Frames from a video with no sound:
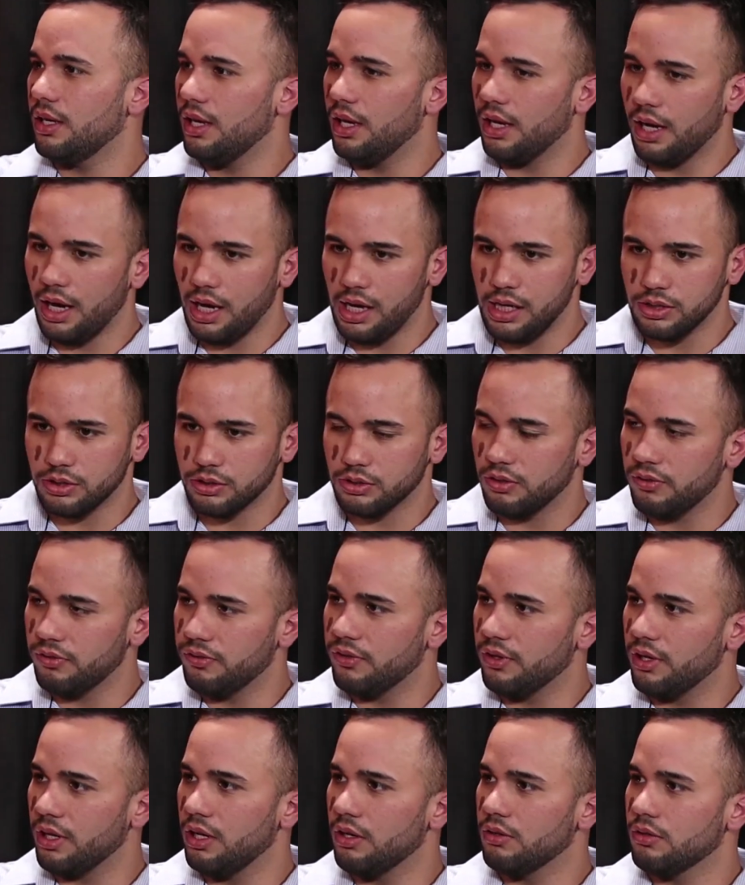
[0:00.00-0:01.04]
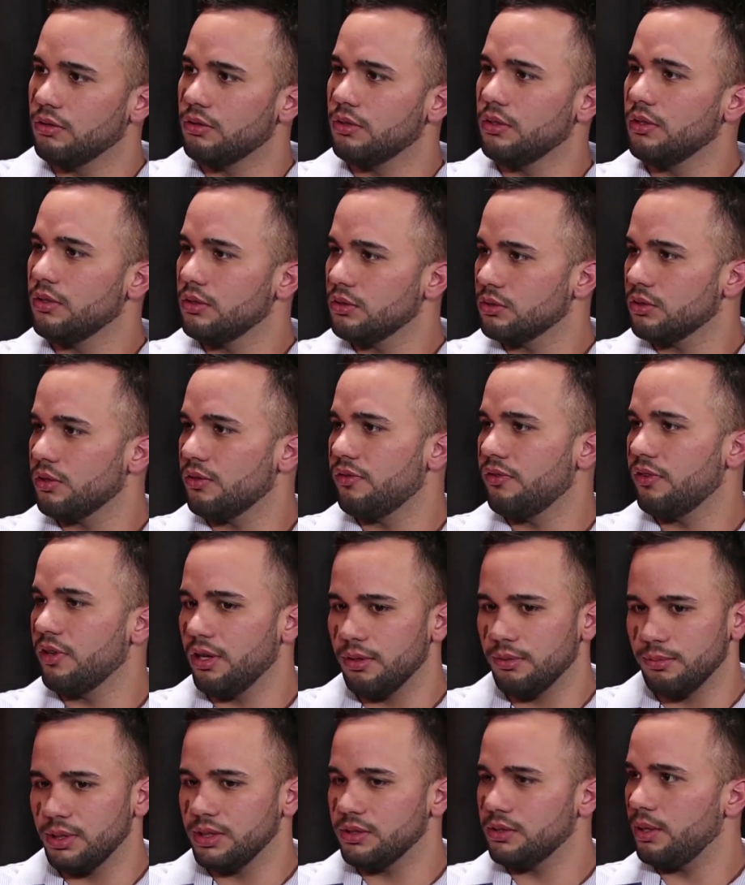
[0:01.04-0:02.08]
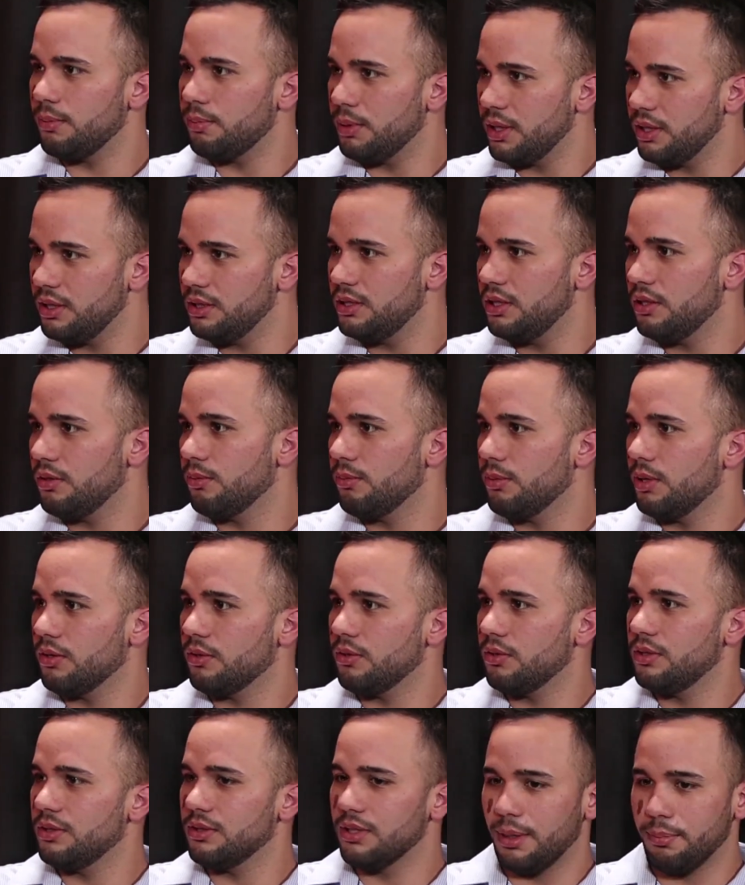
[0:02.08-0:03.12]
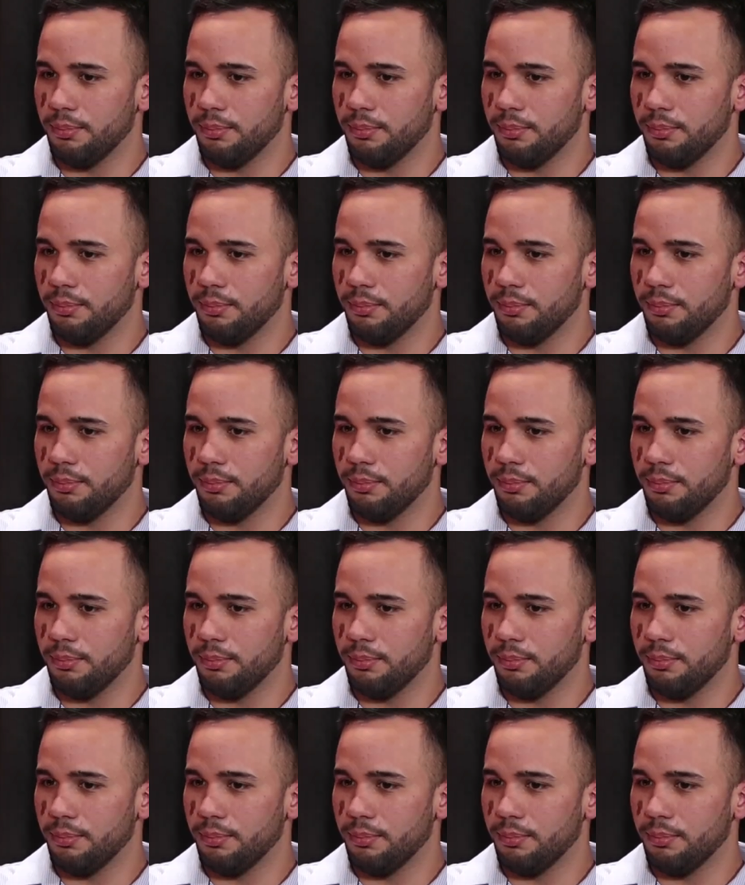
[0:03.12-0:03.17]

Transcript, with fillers: Ah, sofreu? Sofreu, mas aprendi com uma coisa.